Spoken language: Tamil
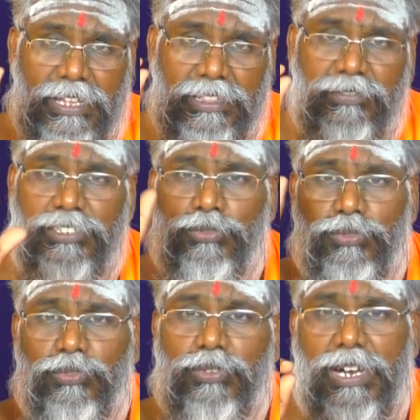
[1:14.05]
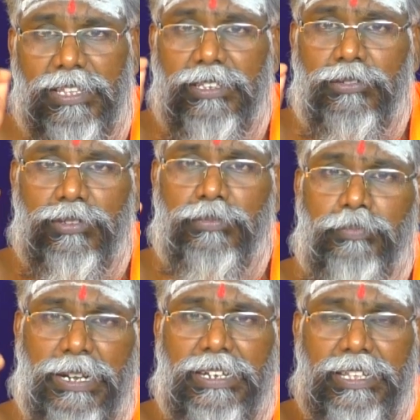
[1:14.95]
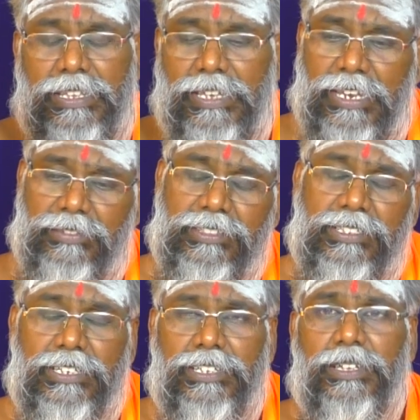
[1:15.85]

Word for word: அந்த வஸ்து அந்த ஒரு பட்டை அந்த இலை வந்து